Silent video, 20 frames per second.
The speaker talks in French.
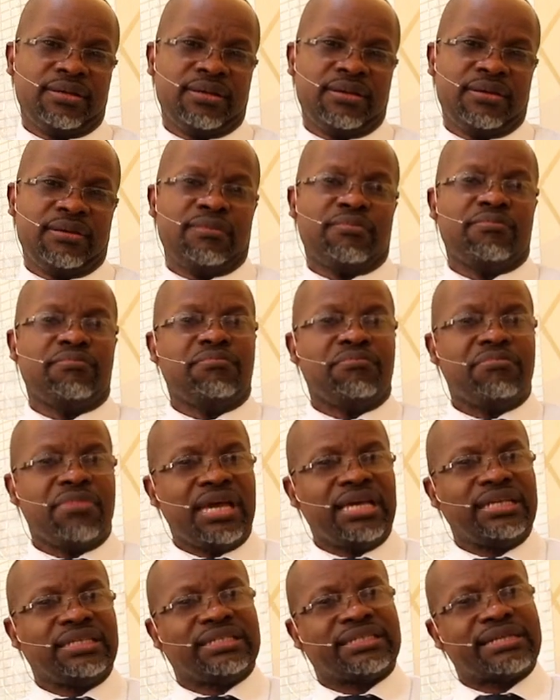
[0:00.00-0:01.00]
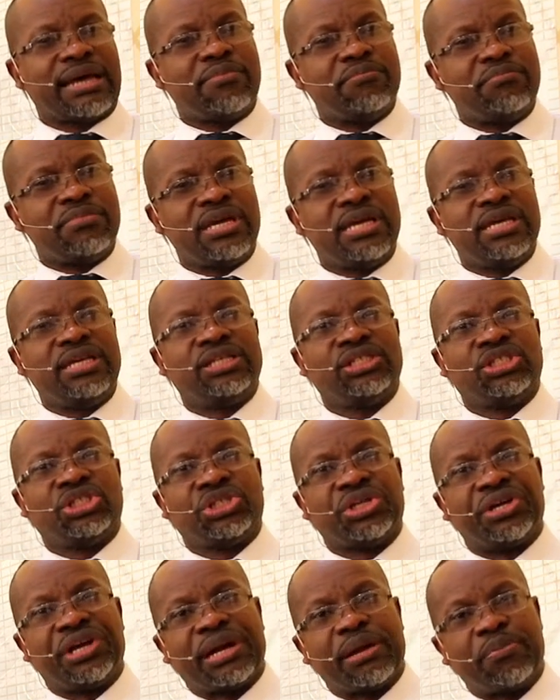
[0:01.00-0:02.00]
Mes amis,
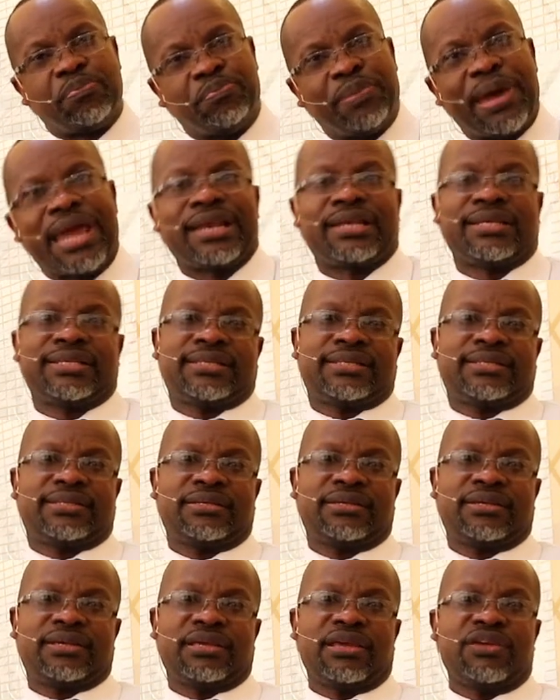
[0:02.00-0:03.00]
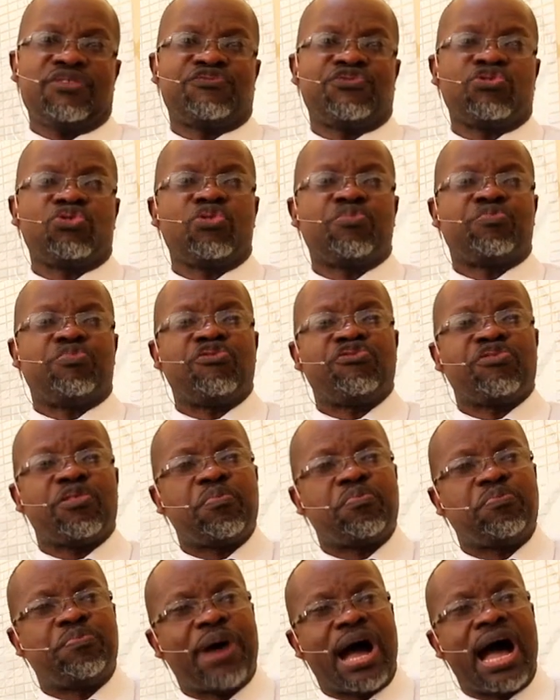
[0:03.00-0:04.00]
je répète que vous ne pouvez
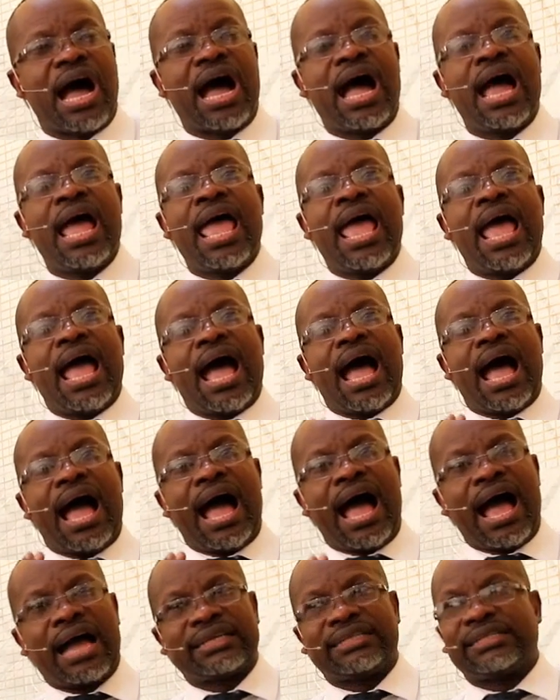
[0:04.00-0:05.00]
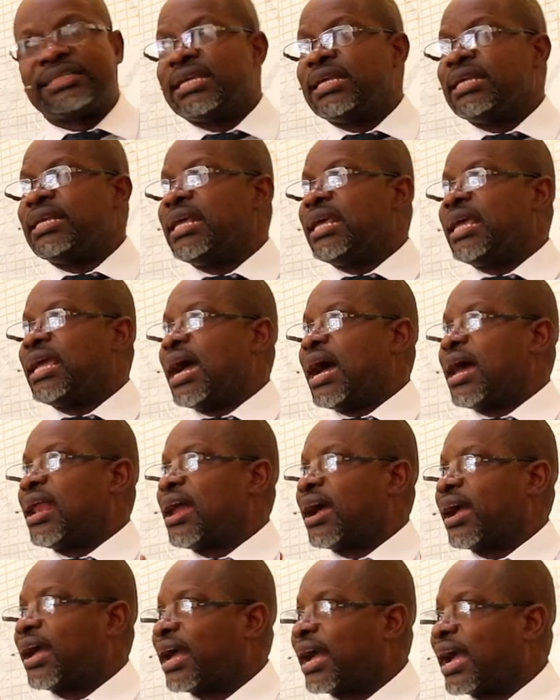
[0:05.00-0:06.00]
pas accéder à
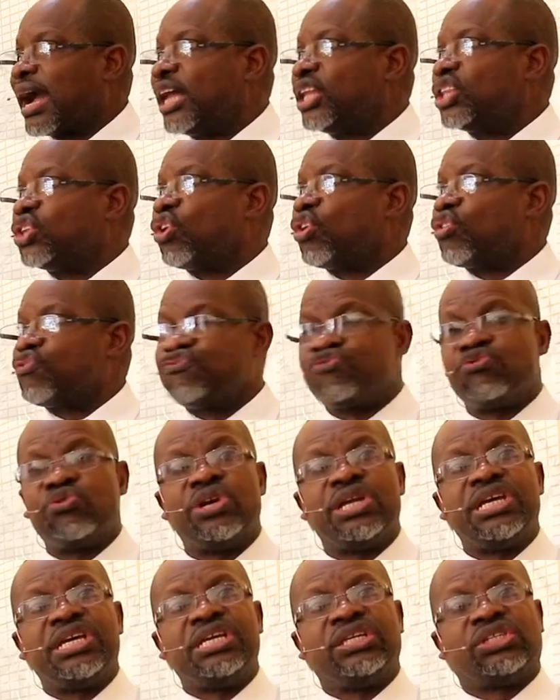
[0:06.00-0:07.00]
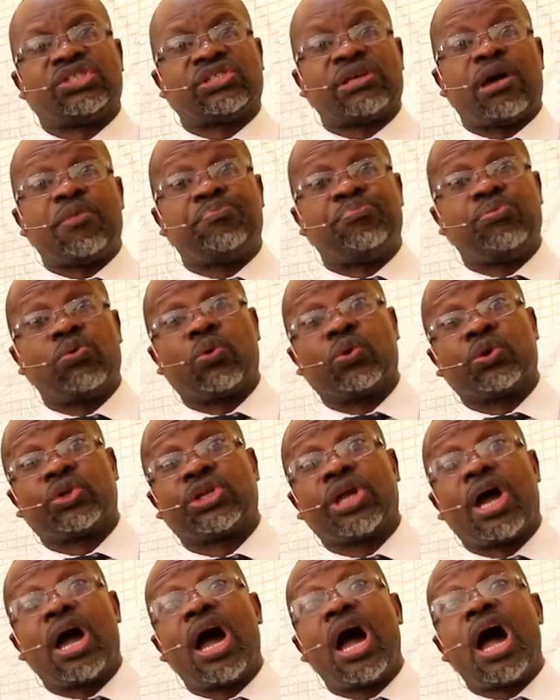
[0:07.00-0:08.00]
la grandeur voulue sans pour
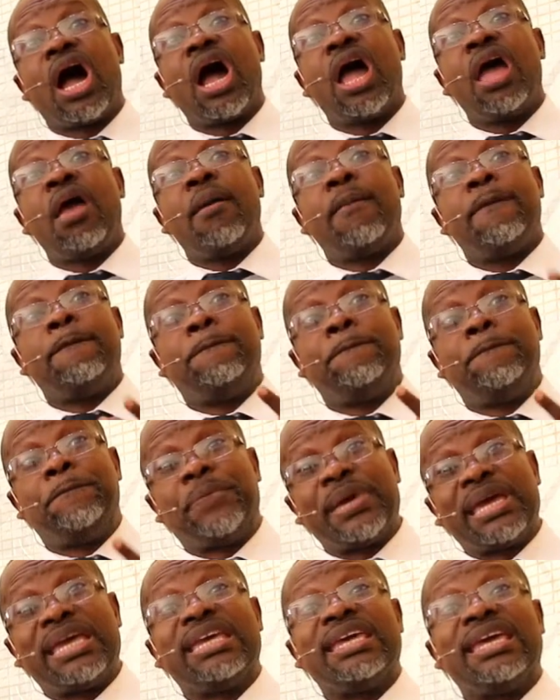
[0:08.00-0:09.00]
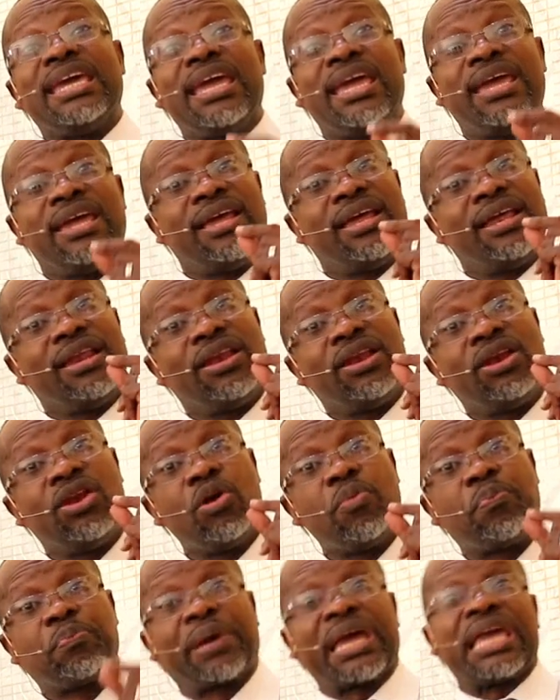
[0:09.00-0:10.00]
autant payer
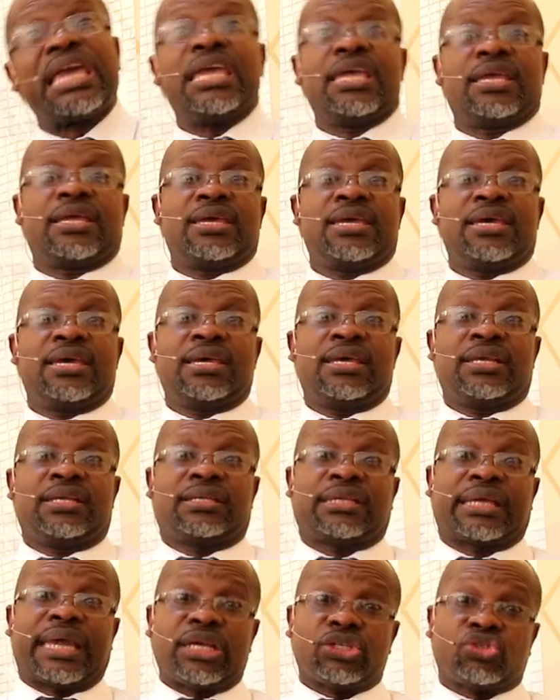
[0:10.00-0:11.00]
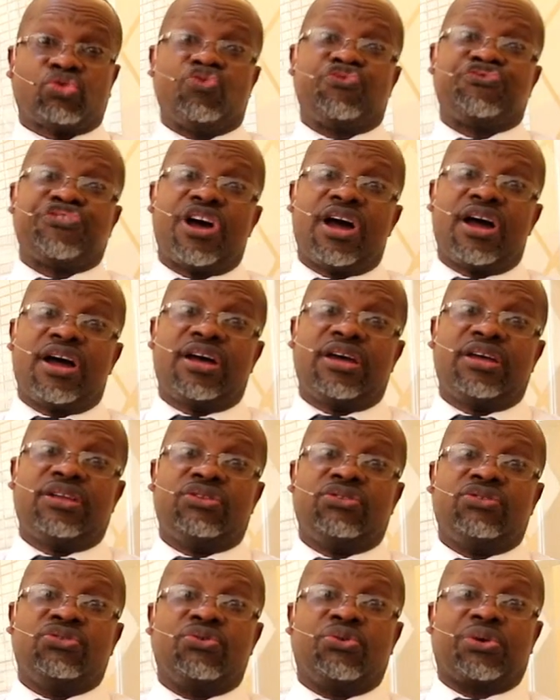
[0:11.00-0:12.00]
le prix. Très souvent,
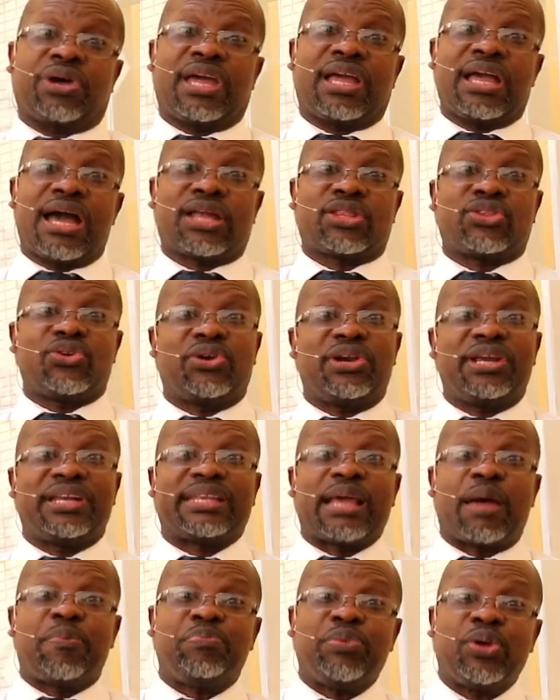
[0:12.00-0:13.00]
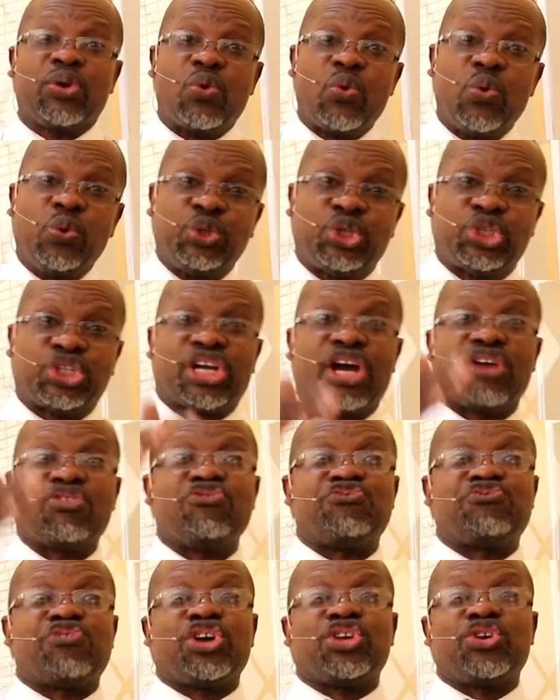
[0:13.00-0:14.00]
nous regardons le tapis rouge quand nous
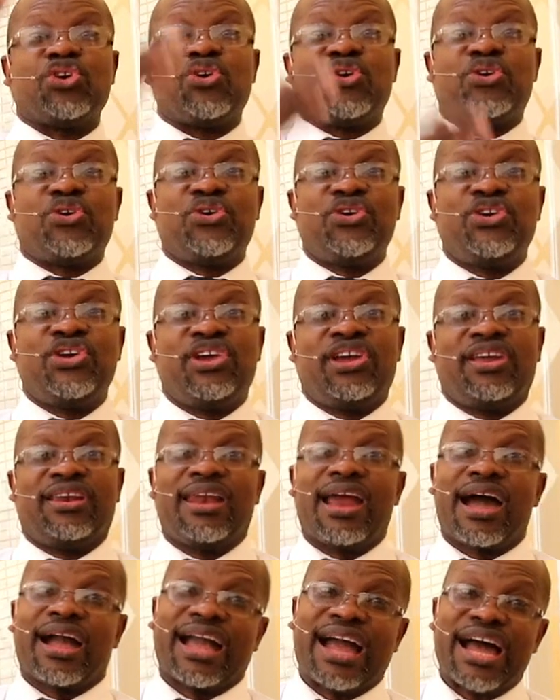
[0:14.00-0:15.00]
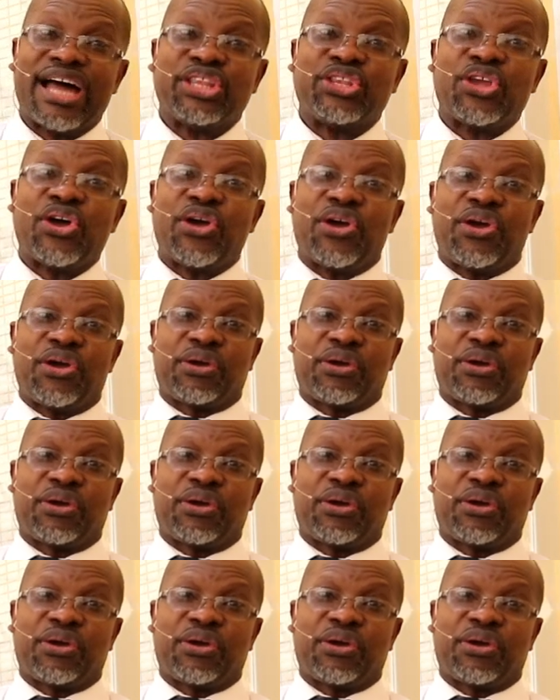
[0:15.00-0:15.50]
voyons la grandeur.